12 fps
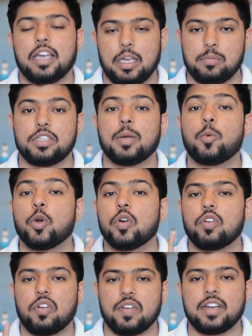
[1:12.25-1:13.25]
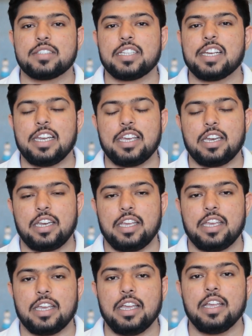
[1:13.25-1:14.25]
एम बोर्ड ऑफ गवर्नर ने क्लियर नहीं
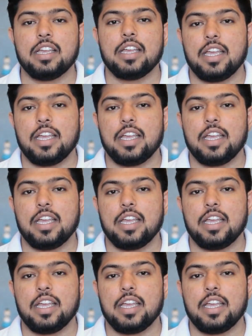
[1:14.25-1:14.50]
किया हैं